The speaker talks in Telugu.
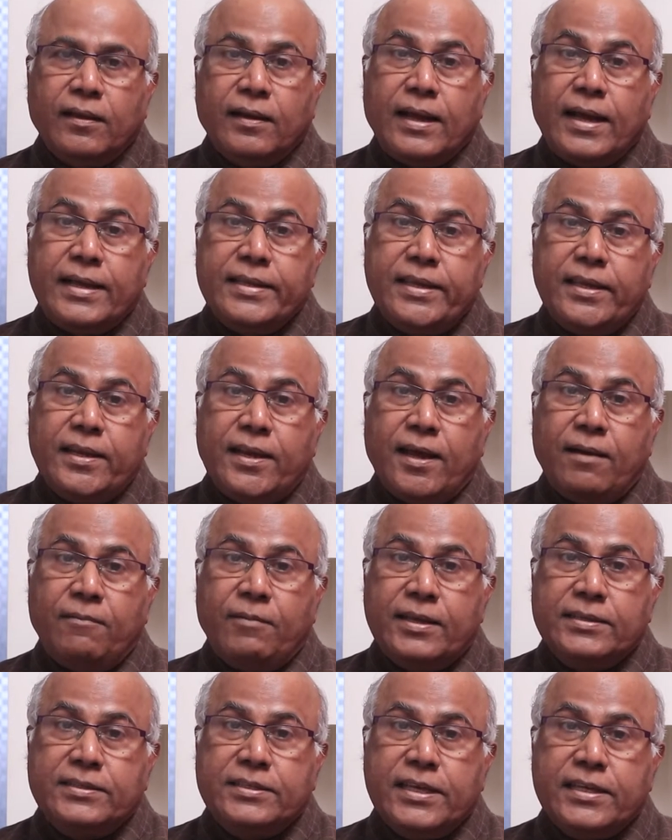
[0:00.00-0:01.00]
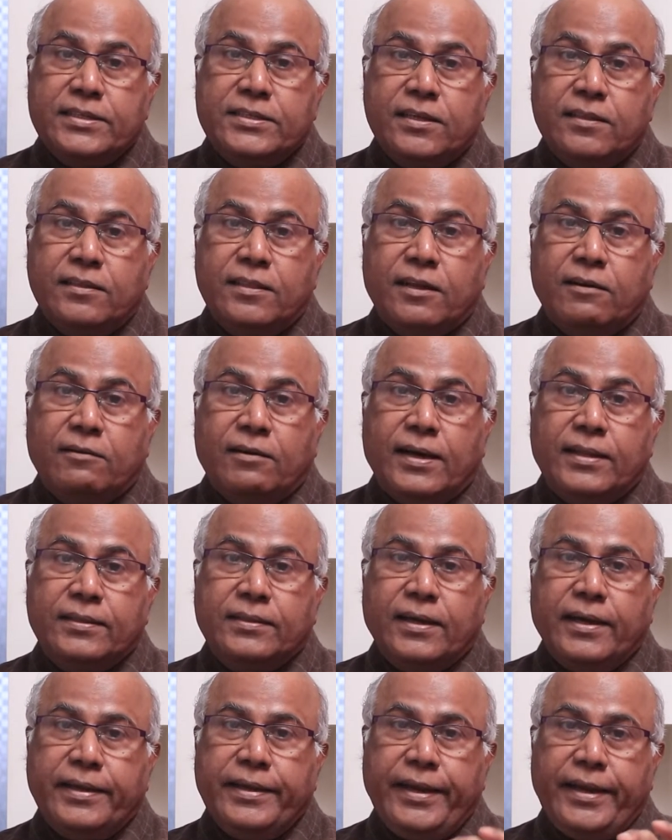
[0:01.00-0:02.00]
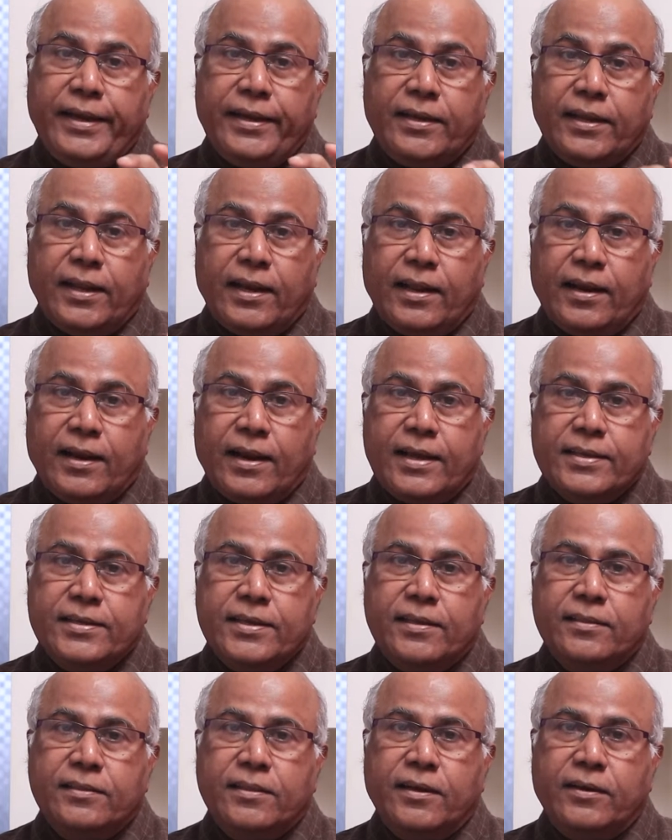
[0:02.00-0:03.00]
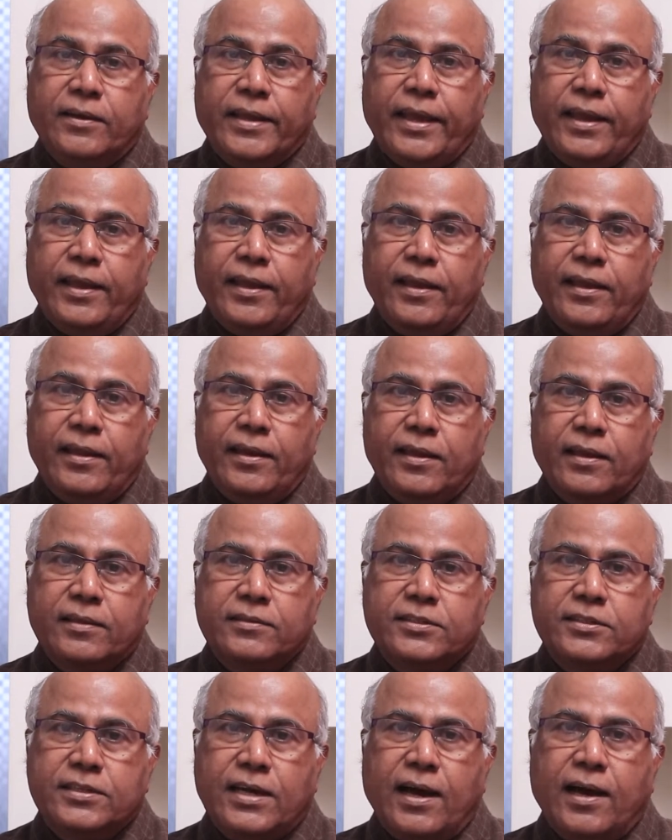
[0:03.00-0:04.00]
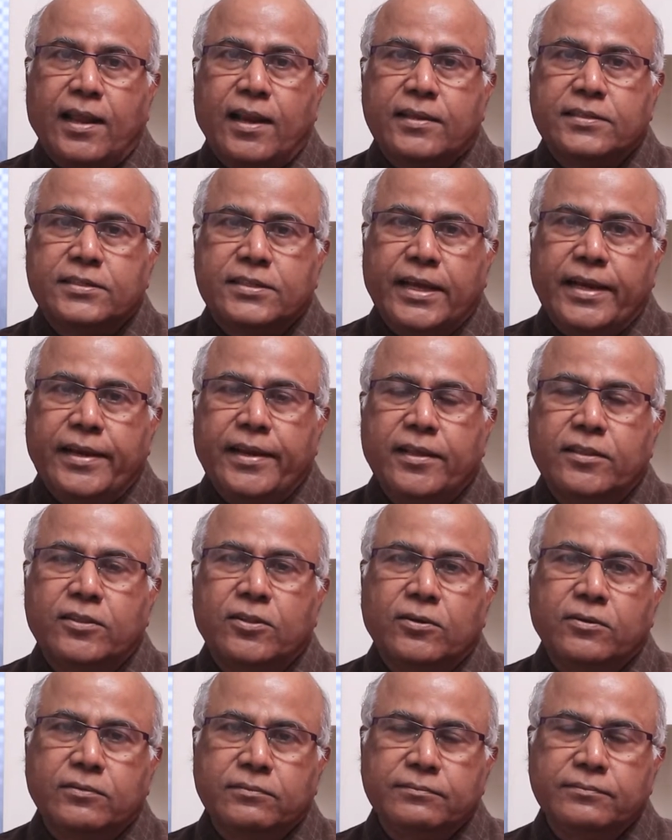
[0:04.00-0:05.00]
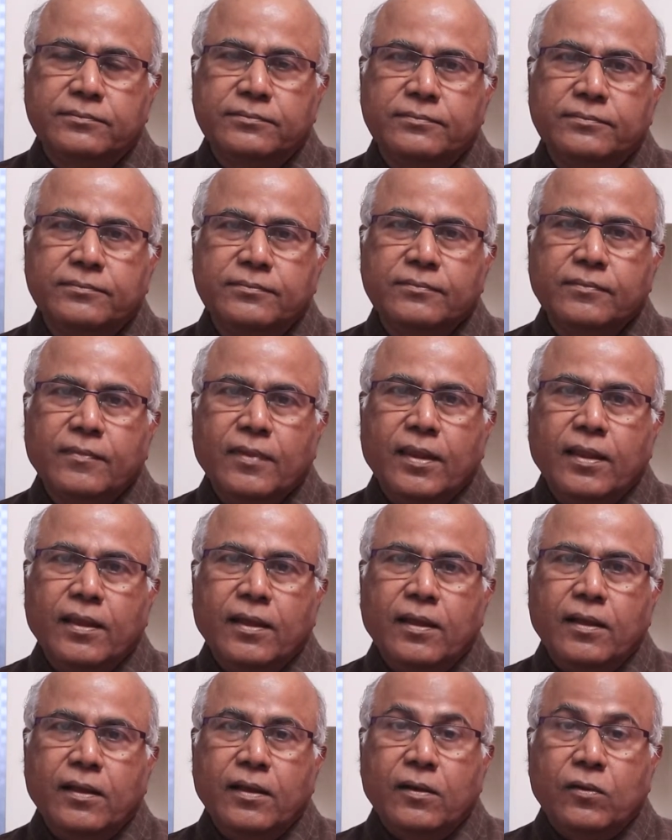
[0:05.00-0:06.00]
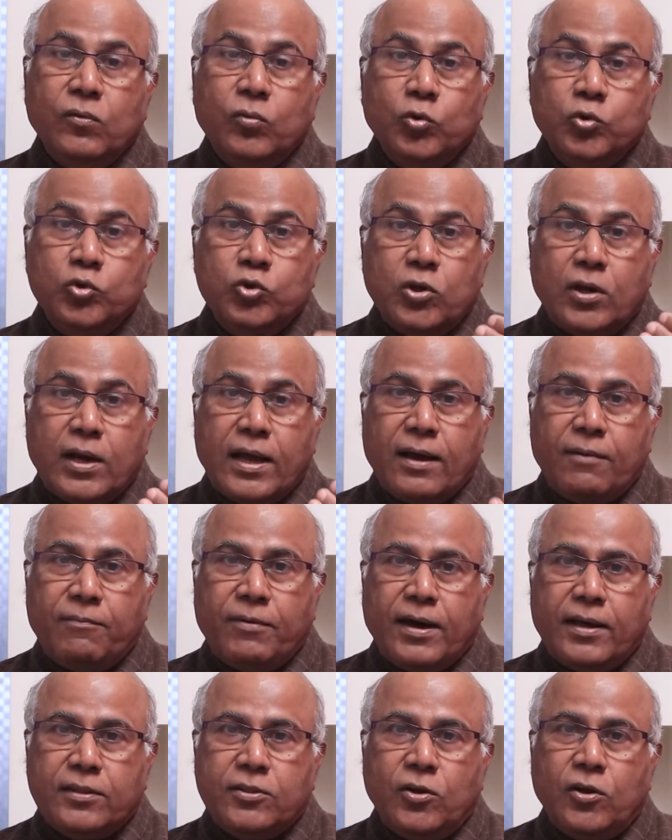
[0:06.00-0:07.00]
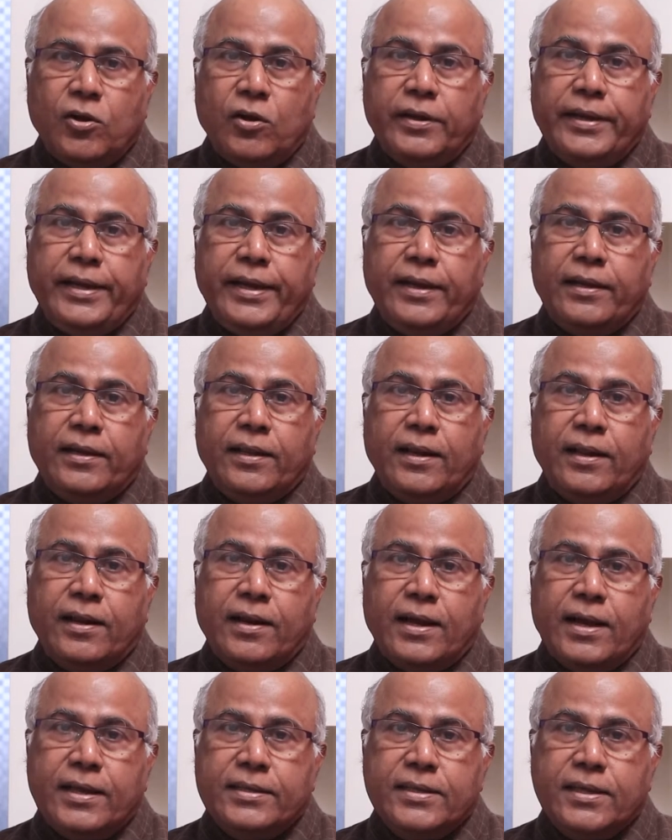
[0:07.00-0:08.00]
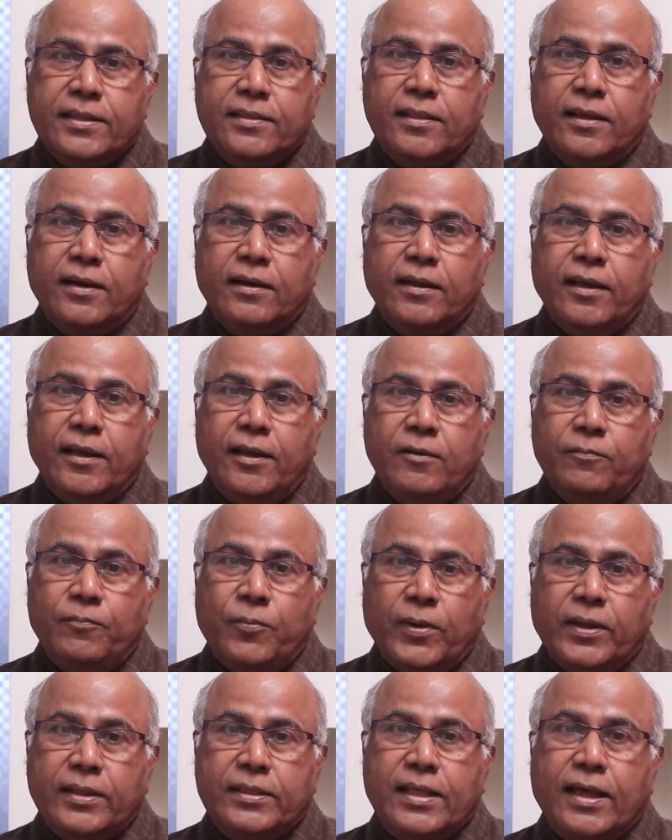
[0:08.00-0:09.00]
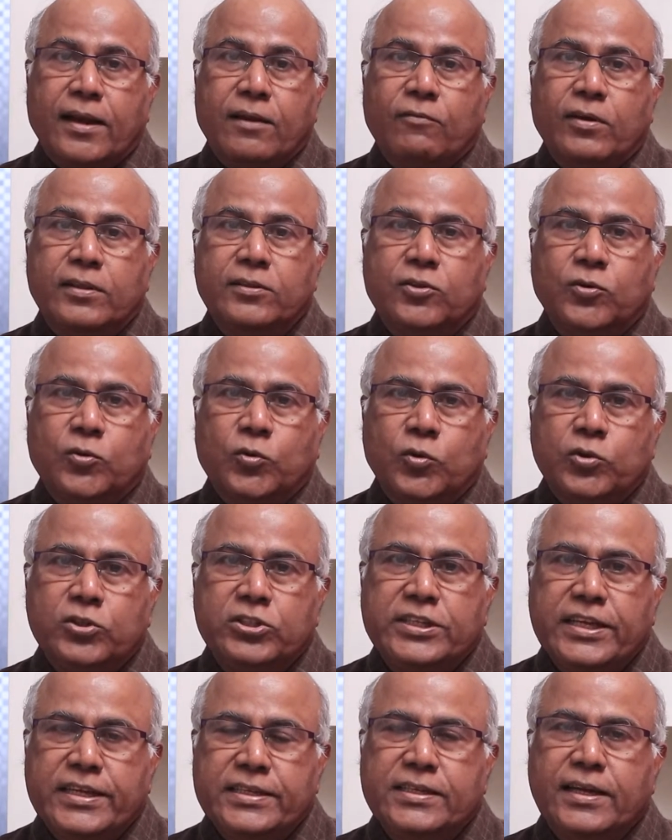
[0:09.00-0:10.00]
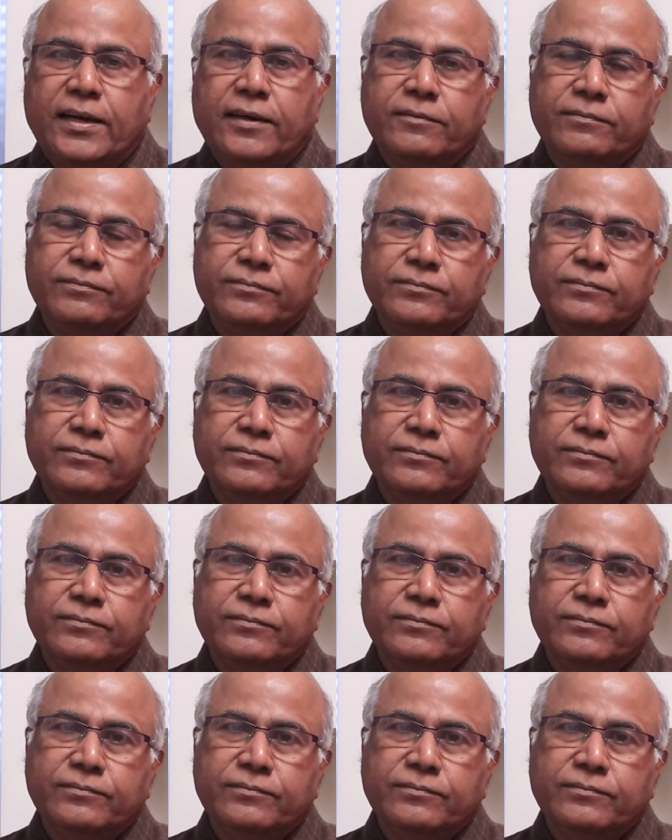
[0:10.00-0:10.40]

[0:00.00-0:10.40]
రాజీనామా చేసిన తర్వాత ఈటెల రాజేందర్కి ఈయన చాలా సన్నిహితుడు హుజురాబాద్లో ఈటెల రాజేందర్ గెలుపుకి తన వంతు కృషి చేశాడు